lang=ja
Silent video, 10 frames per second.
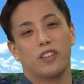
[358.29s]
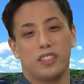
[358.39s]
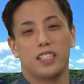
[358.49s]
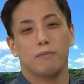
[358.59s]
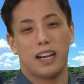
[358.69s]
ク
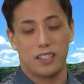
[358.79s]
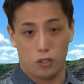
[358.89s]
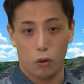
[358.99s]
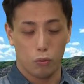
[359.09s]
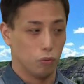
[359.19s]
しま
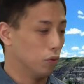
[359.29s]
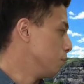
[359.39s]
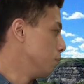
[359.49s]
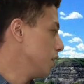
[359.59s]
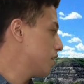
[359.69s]
しょ
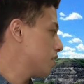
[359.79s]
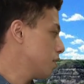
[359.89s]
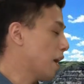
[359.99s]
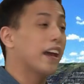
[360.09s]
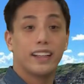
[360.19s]
う3
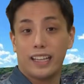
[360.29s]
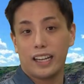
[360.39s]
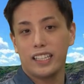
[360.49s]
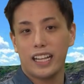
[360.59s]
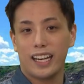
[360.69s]
つ目
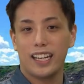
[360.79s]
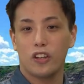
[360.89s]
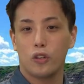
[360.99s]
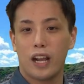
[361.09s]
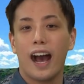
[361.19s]
何々
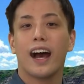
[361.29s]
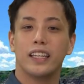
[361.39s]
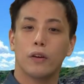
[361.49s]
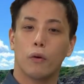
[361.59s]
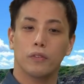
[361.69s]
竜が
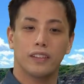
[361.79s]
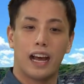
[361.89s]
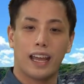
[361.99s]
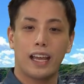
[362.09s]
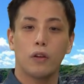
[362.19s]
日本
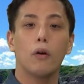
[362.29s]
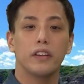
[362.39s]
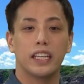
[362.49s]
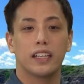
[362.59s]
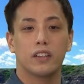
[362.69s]
だけの
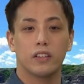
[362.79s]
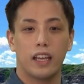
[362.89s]
ニック